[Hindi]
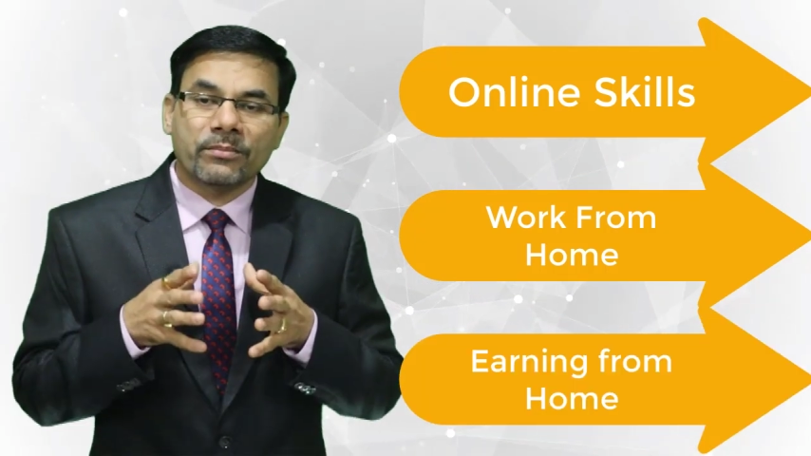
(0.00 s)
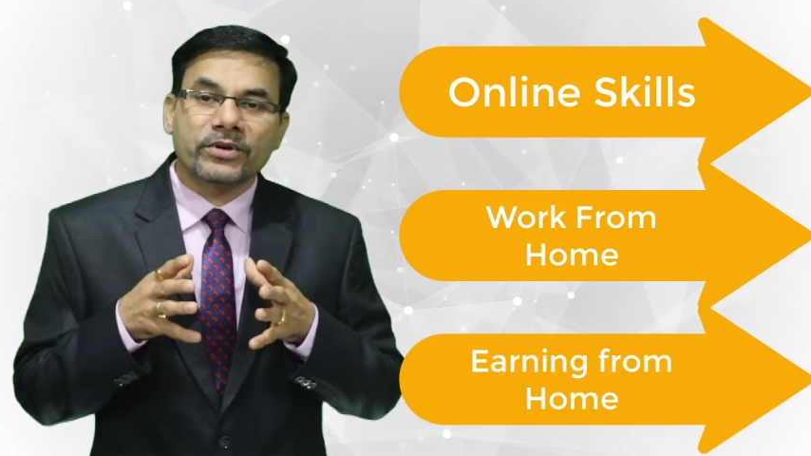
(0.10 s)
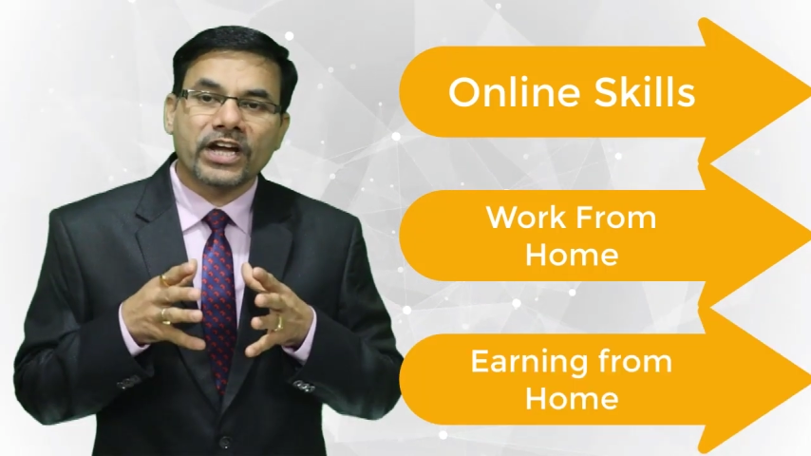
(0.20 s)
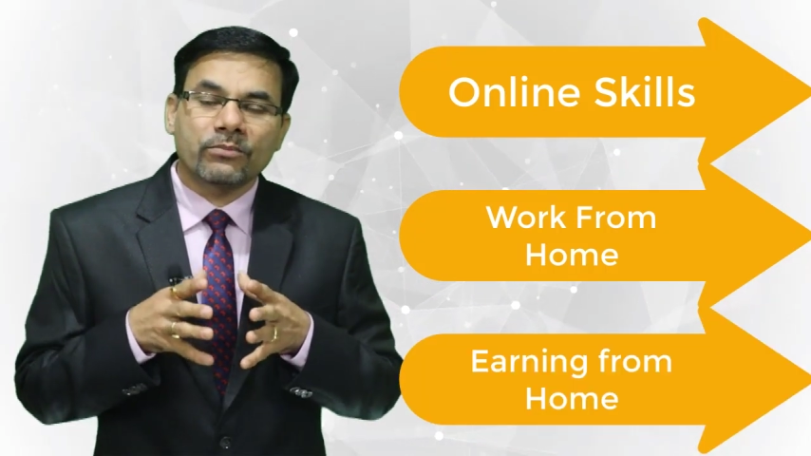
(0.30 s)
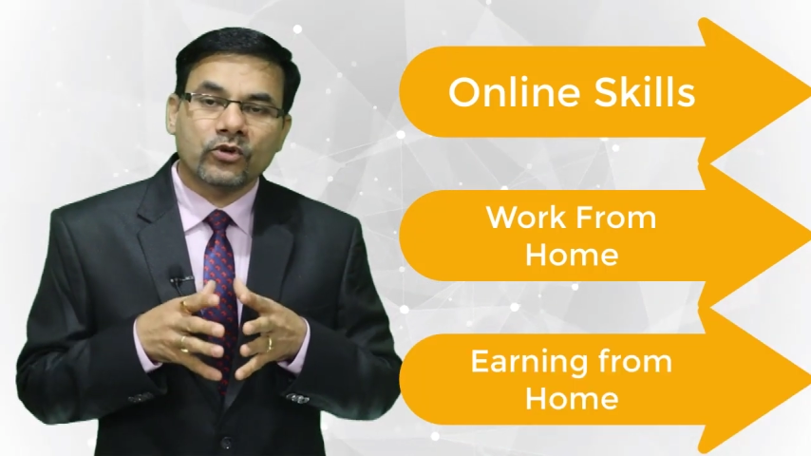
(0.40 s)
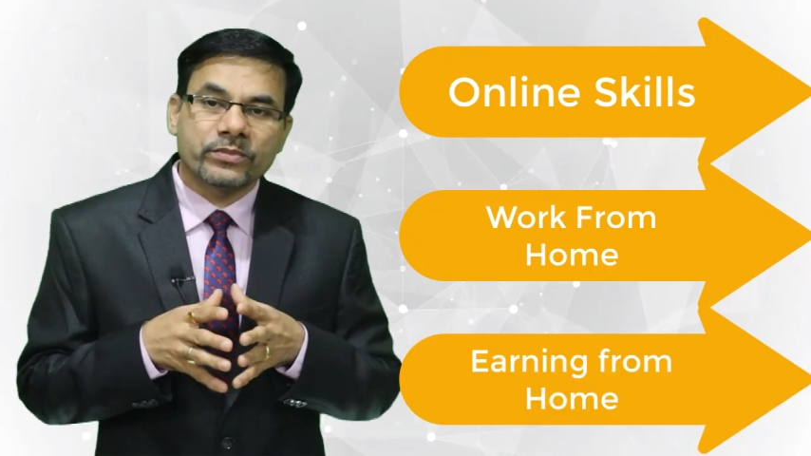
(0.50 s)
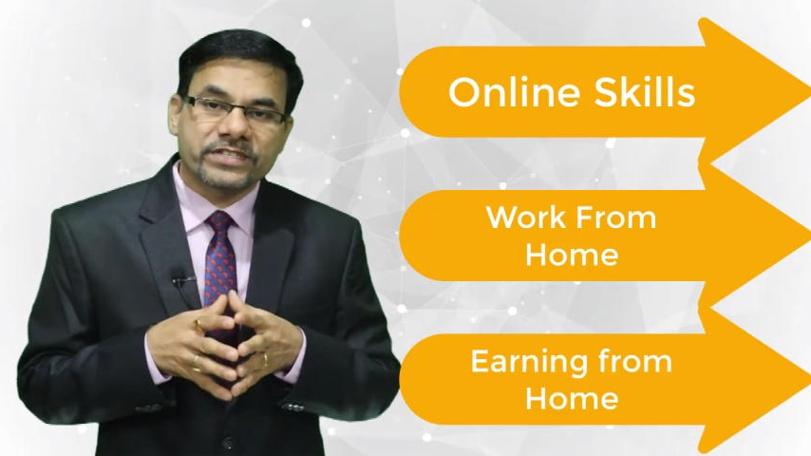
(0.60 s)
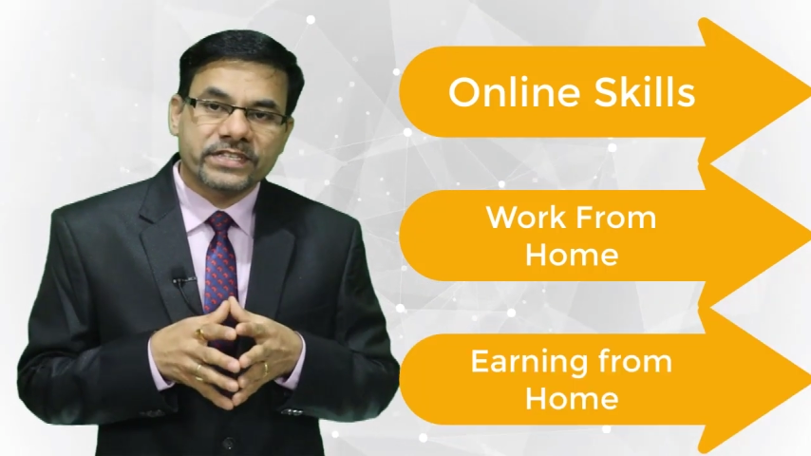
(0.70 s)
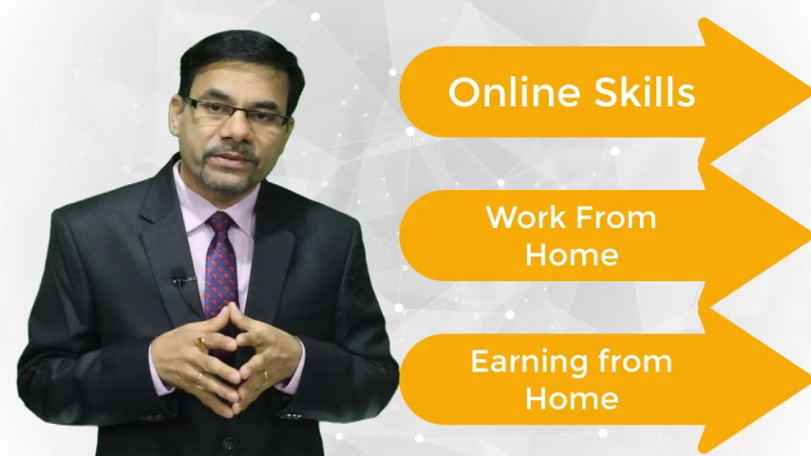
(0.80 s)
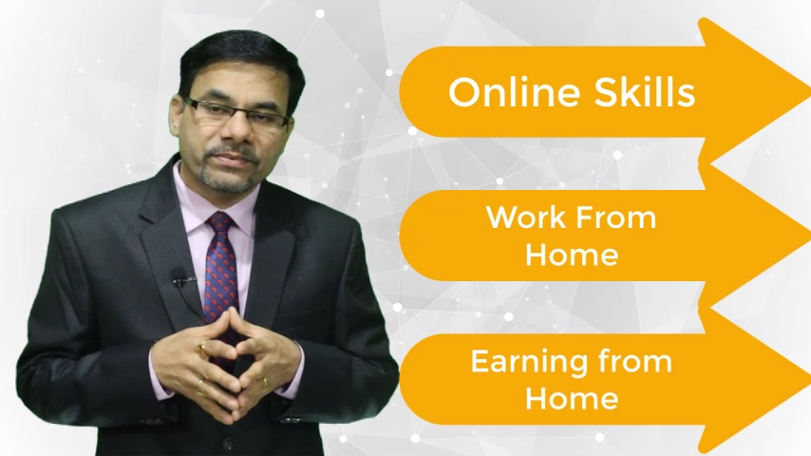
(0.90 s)
अपने आप को भी
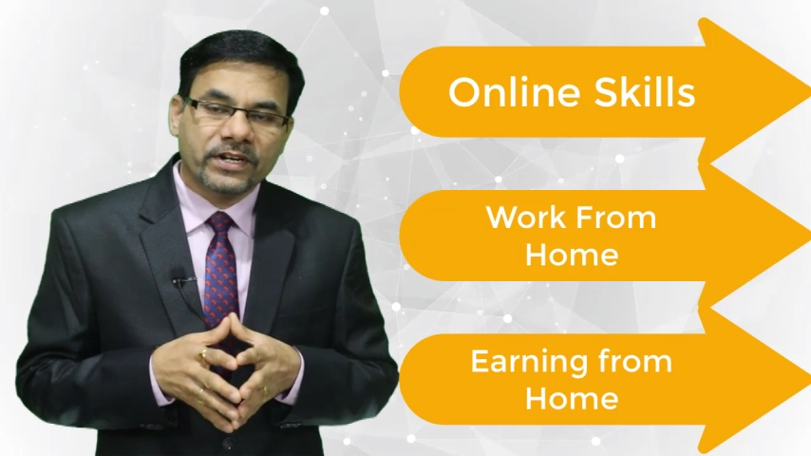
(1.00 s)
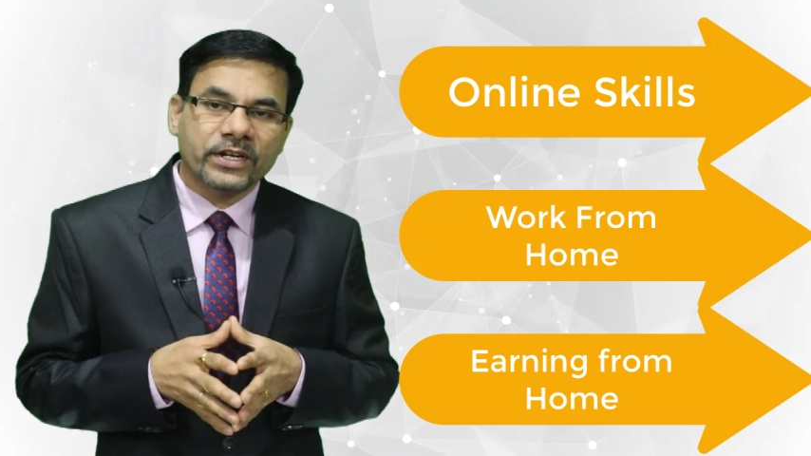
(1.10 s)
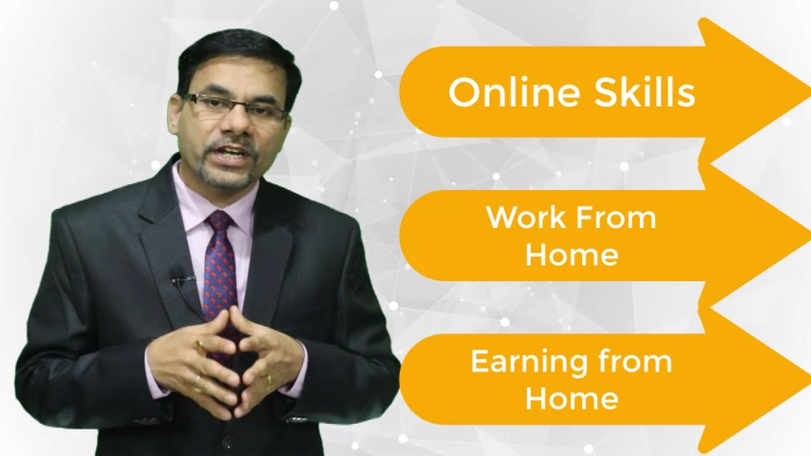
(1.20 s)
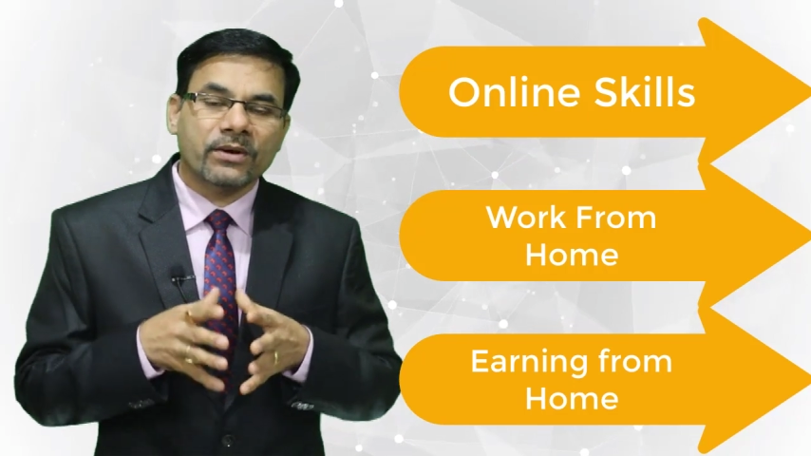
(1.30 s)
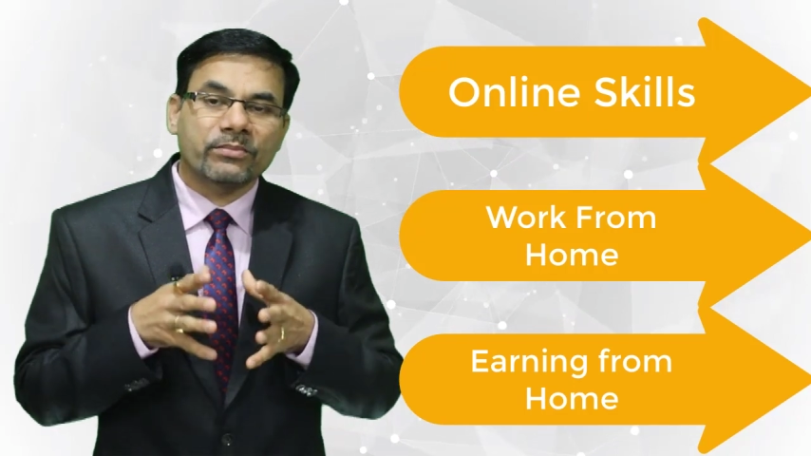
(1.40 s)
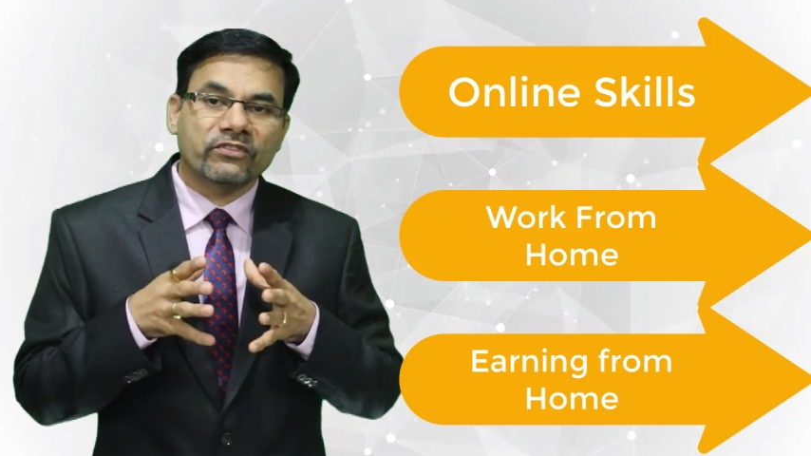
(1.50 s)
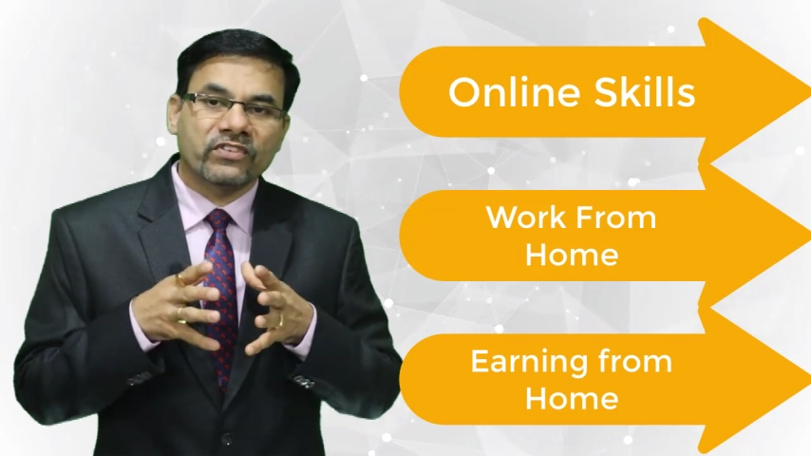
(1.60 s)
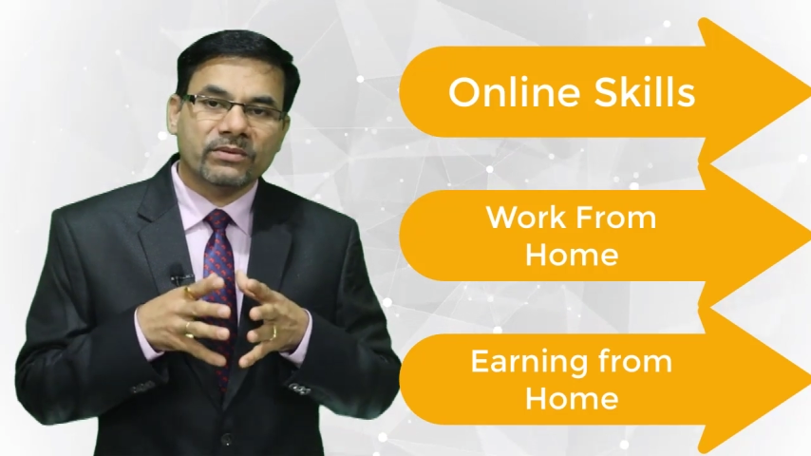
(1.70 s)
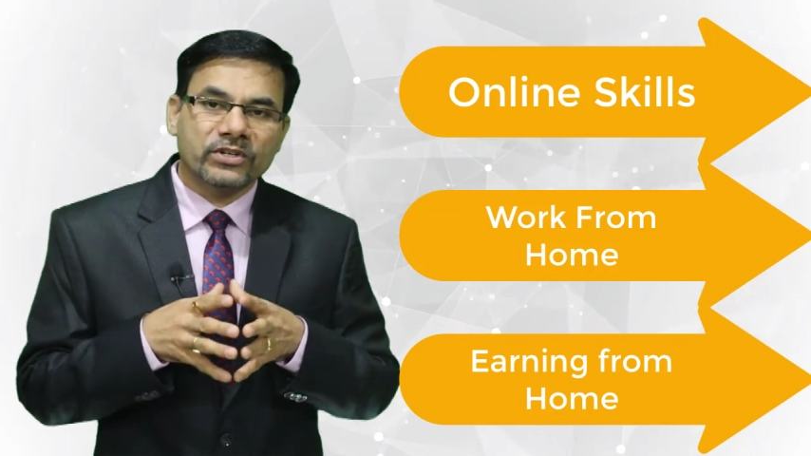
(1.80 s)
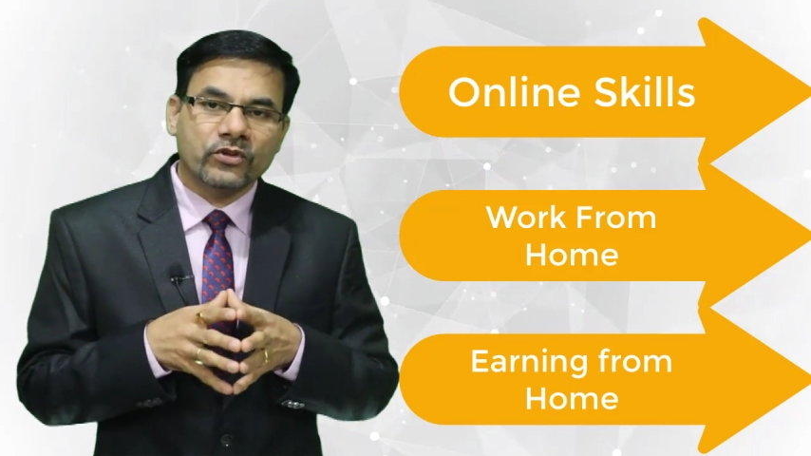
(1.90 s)
सेफ रखे अपने
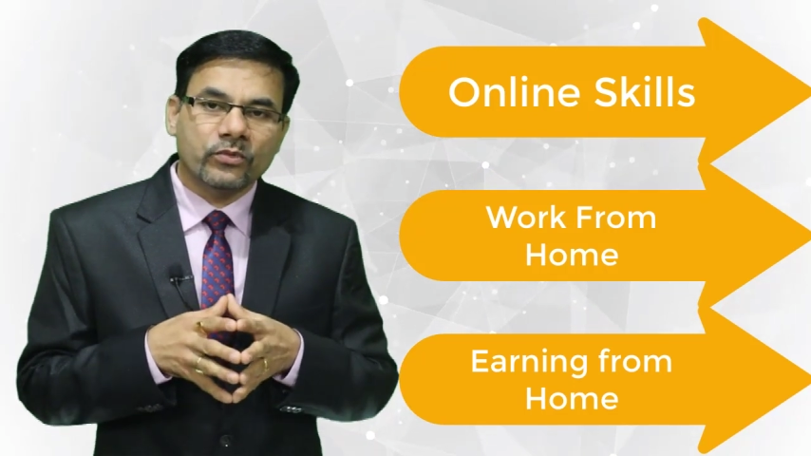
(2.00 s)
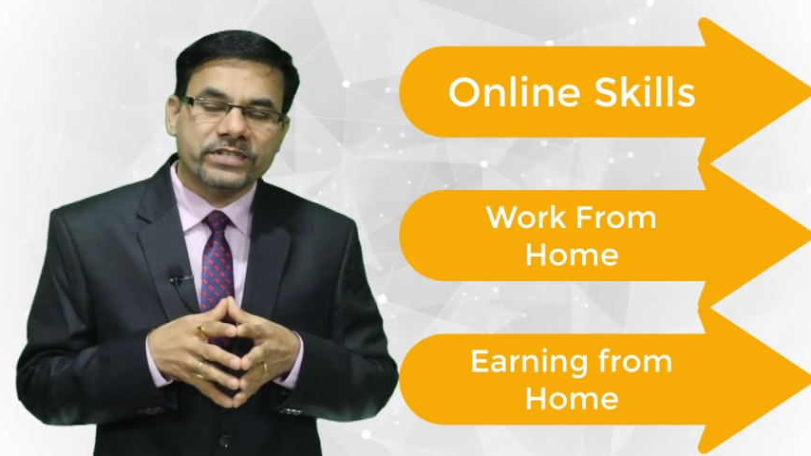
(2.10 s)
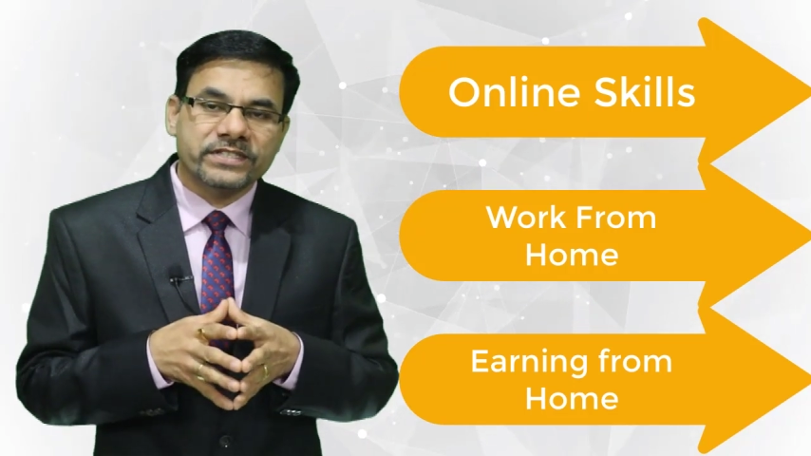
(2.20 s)
फैमिली को भी